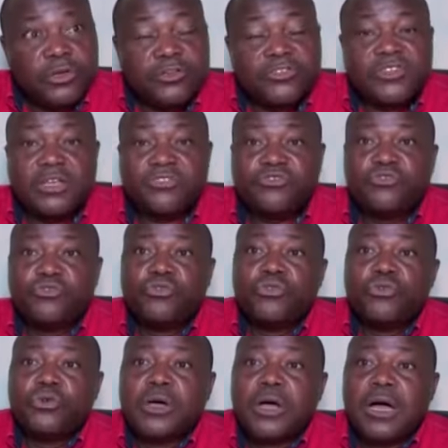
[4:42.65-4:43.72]

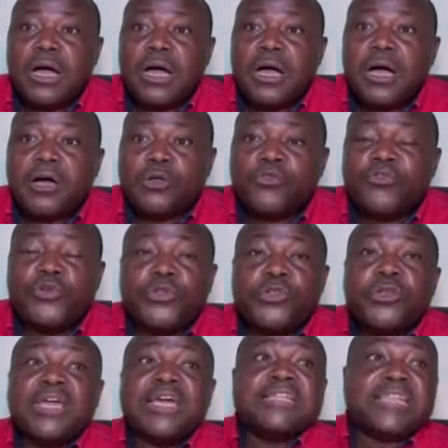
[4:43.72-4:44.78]
statut à
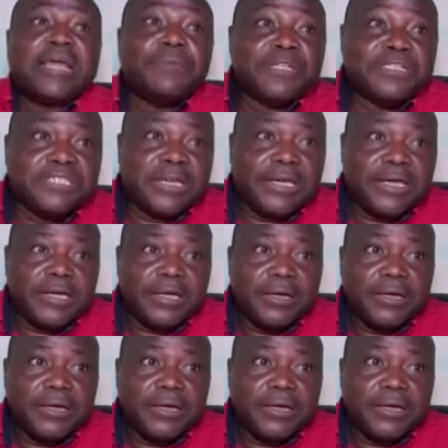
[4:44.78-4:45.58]
revenu intermédiaire.